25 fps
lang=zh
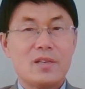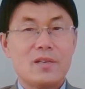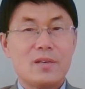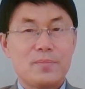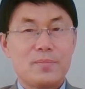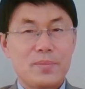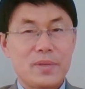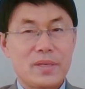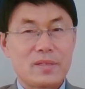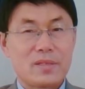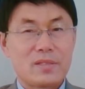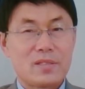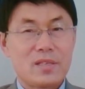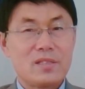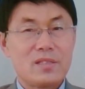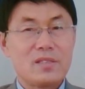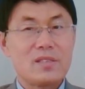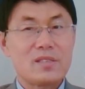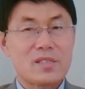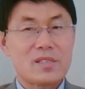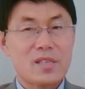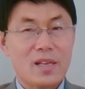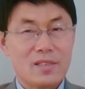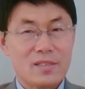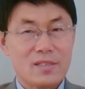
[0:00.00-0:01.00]
并亲自
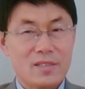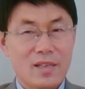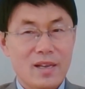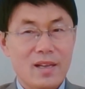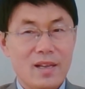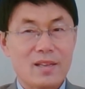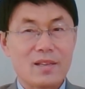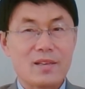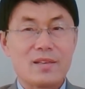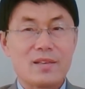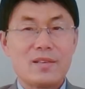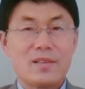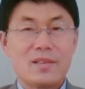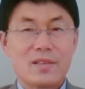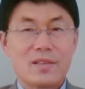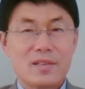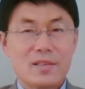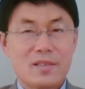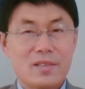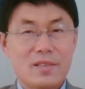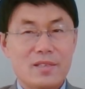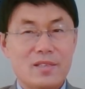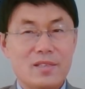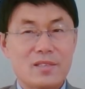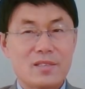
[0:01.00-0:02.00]
参加了柯
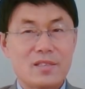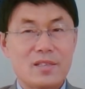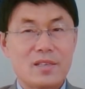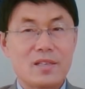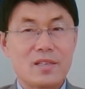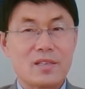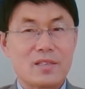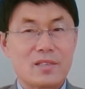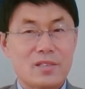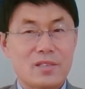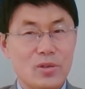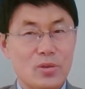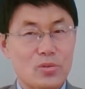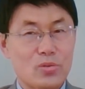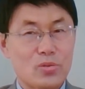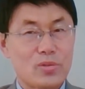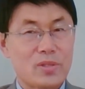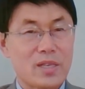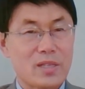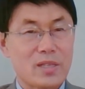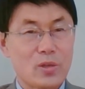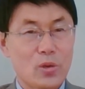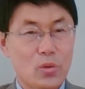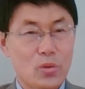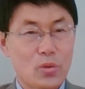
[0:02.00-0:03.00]
庆师的手术
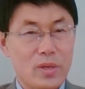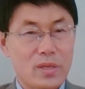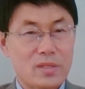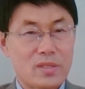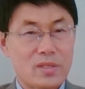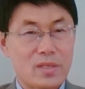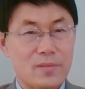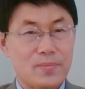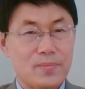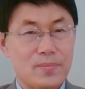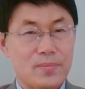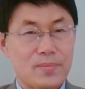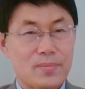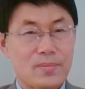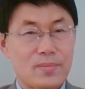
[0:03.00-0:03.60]
前的会诊，